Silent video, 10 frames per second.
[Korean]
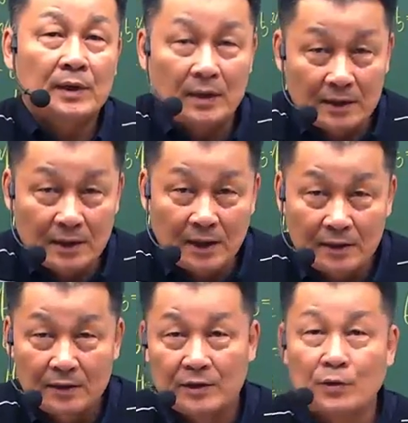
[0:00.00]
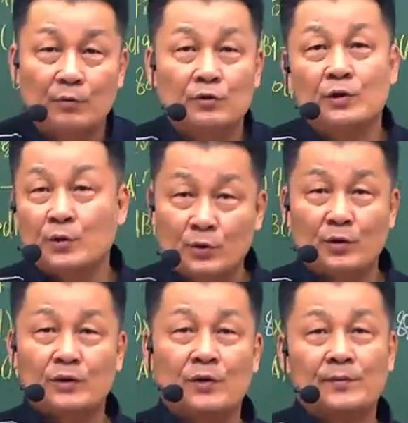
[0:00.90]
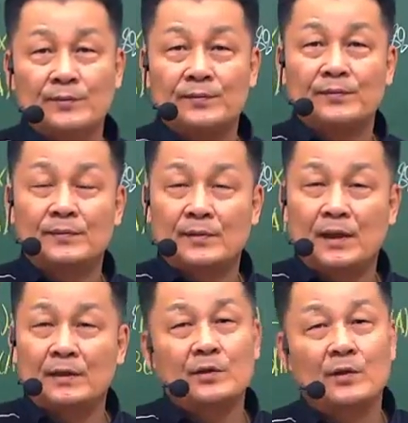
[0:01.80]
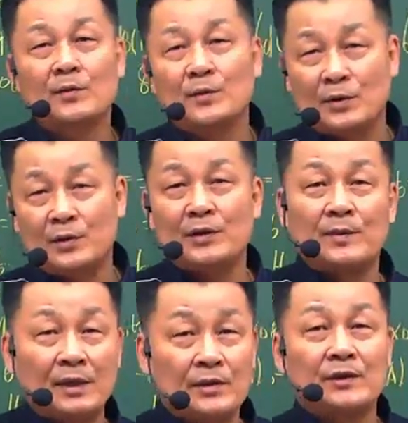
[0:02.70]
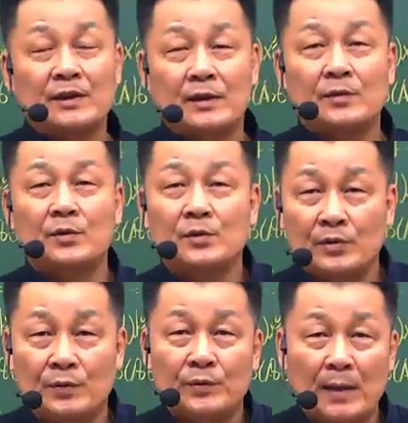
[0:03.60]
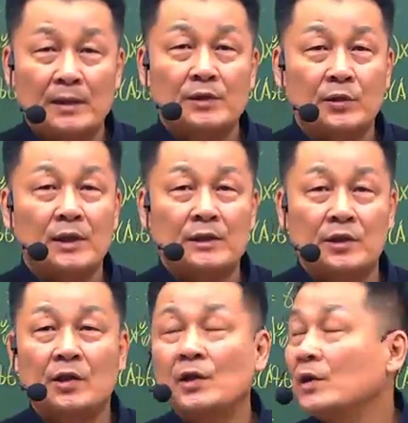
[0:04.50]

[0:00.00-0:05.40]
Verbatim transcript: 상당히 시험 운이 좋은 거죠. 아니죠. 뭐 열심히 하셨으니까 또 좋은 점수 받으셨겠죠.